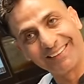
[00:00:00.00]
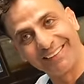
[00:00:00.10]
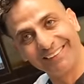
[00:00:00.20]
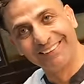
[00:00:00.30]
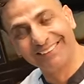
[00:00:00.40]

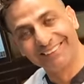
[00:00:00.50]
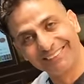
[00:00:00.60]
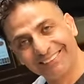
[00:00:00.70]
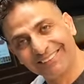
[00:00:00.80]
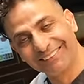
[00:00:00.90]
Ja, wir haben
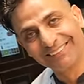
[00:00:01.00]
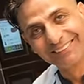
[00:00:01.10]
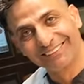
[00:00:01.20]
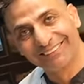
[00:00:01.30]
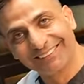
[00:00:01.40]
100 Menschen
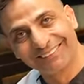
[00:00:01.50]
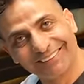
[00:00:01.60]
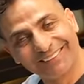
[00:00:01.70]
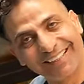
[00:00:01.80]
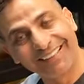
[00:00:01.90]
gefragt
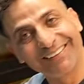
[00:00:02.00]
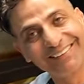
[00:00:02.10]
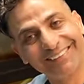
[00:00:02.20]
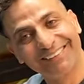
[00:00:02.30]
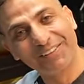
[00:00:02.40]
ja. und
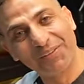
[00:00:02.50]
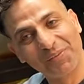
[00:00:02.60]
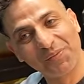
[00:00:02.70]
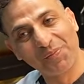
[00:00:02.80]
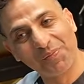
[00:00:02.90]
äh,
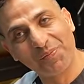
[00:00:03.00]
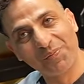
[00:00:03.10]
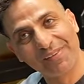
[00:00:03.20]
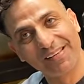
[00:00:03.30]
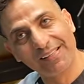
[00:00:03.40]
14
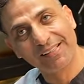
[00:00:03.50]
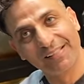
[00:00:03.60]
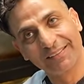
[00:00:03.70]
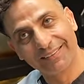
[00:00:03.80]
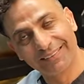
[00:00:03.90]
Leute
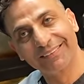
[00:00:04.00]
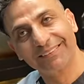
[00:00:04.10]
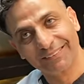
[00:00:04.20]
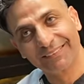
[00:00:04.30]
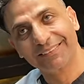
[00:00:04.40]
davon oder
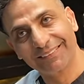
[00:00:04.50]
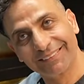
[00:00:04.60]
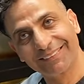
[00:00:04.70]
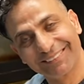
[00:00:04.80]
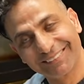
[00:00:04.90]

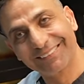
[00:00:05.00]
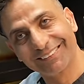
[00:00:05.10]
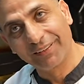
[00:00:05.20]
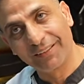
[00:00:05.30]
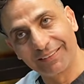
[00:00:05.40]
15 haben
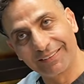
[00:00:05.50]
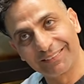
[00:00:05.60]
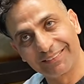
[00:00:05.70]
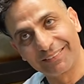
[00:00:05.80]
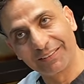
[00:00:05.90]
gesagt, ihr habt den
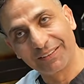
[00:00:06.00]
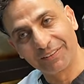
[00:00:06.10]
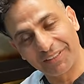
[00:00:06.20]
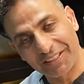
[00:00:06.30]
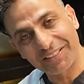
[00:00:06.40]
besten Döner.
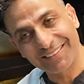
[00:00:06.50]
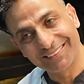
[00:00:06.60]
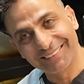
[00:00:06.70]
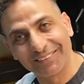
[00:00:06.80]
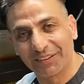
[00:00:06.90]
Wirklich?
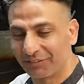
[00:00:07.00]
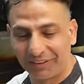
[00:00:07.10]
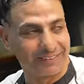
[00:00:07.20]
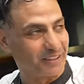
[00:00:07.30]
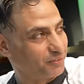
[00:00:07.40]
Ja.
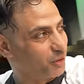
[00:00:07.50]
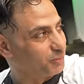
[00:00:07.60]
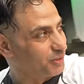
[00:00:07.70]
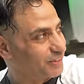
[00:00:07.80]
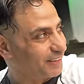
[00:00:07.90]
Vielen Dank,
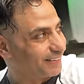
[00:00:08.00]
freut mich sehr.